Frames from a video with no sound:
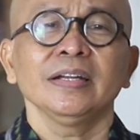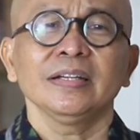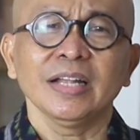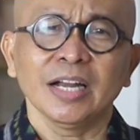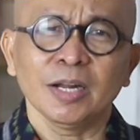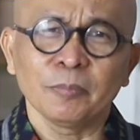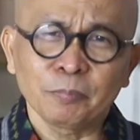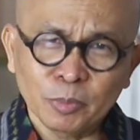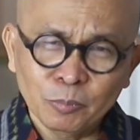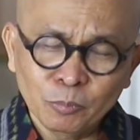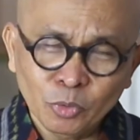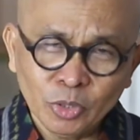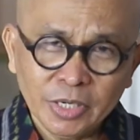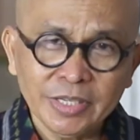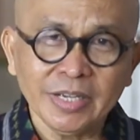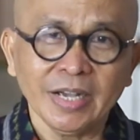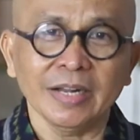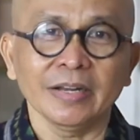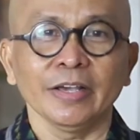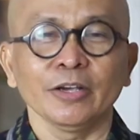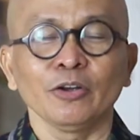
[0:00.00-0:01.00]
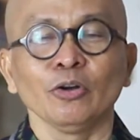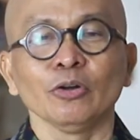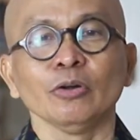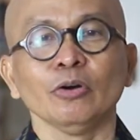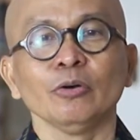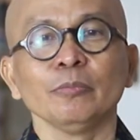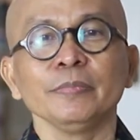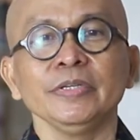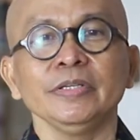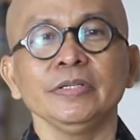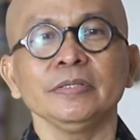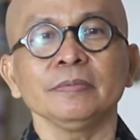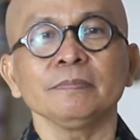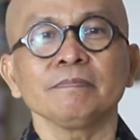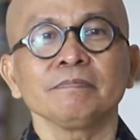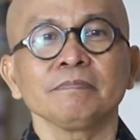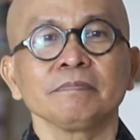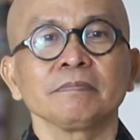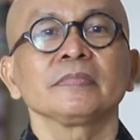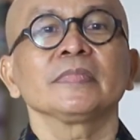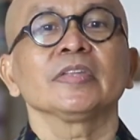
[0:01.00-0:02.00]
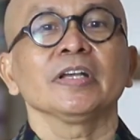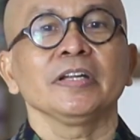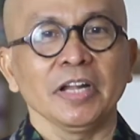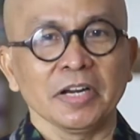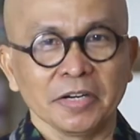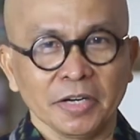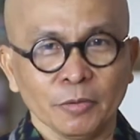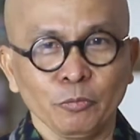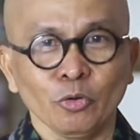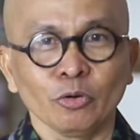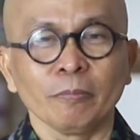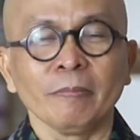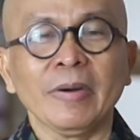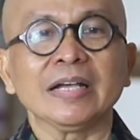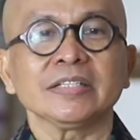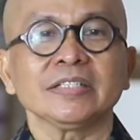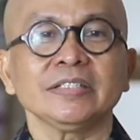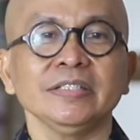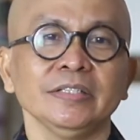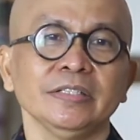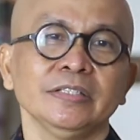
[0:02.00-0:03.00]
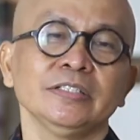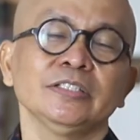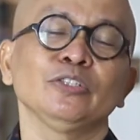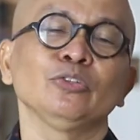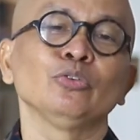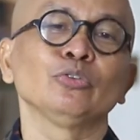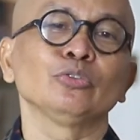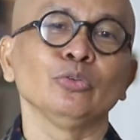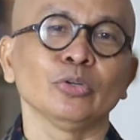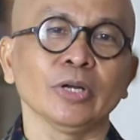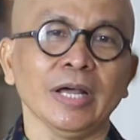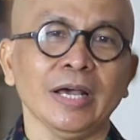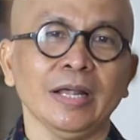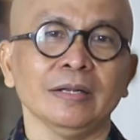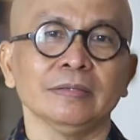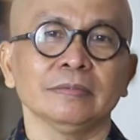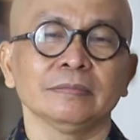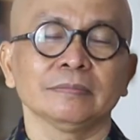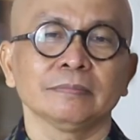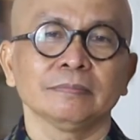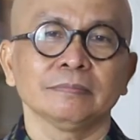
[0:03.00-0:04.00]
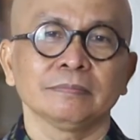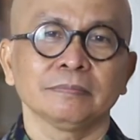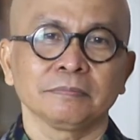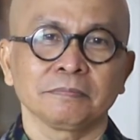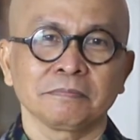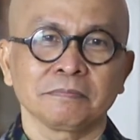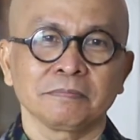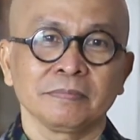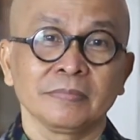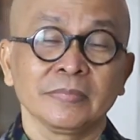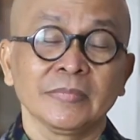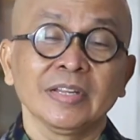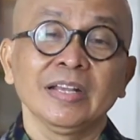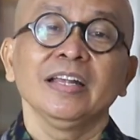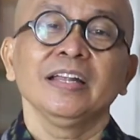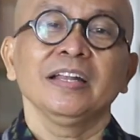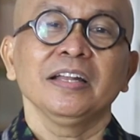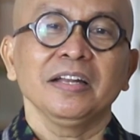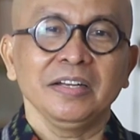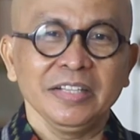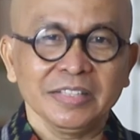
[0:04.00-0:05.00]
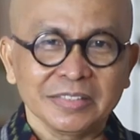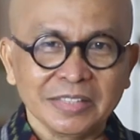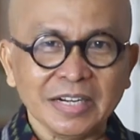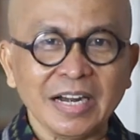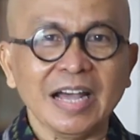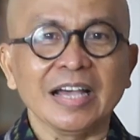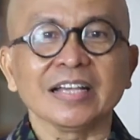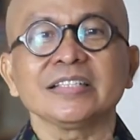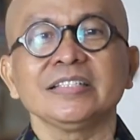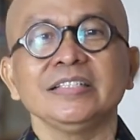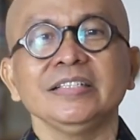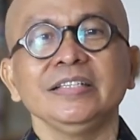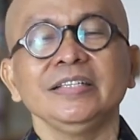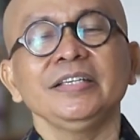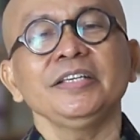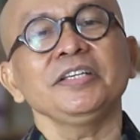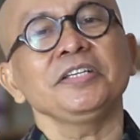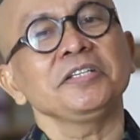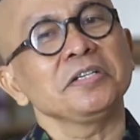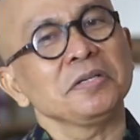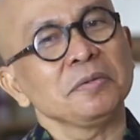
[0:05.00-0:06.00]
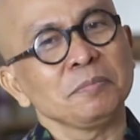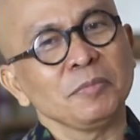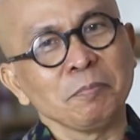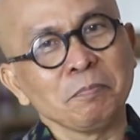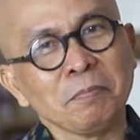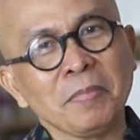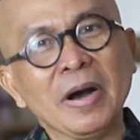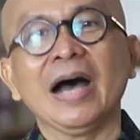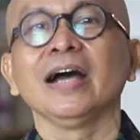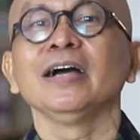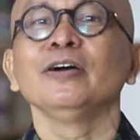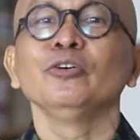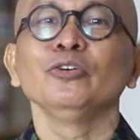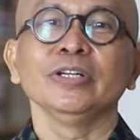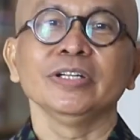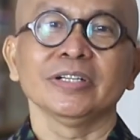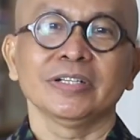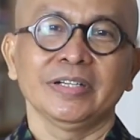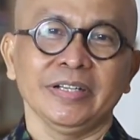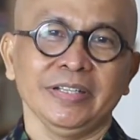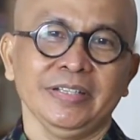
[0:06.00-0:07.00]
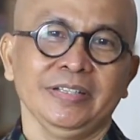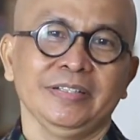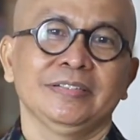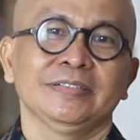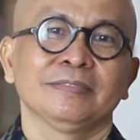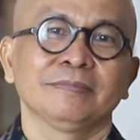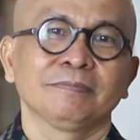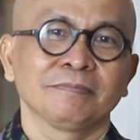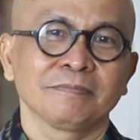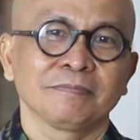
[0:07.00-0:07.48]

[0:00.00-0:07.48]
dalam pemulihan ekonomi dan reformasi struktural literasi membangun negeri.